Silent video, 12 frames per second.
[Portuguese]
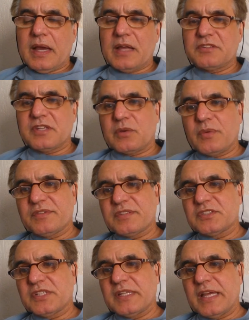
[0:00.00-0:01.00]
A
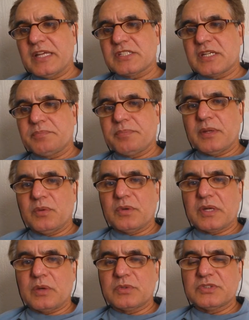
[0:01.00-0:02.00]
sequência genética, pelo
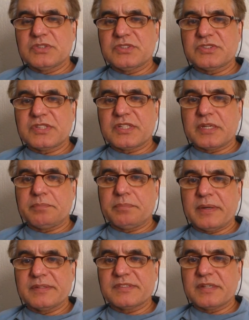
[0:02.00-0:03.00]
grau de
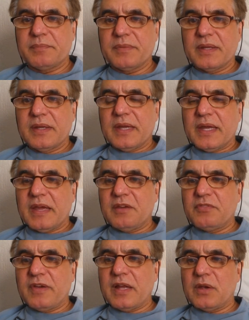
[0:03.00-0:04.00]
discrepância,
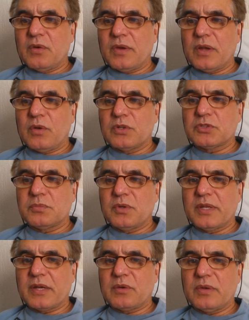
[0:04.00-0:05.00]
revela o relógio
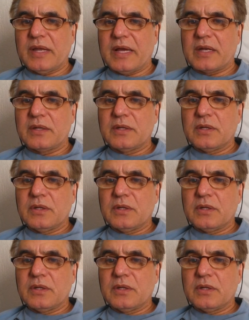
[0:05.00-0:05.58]
molecular.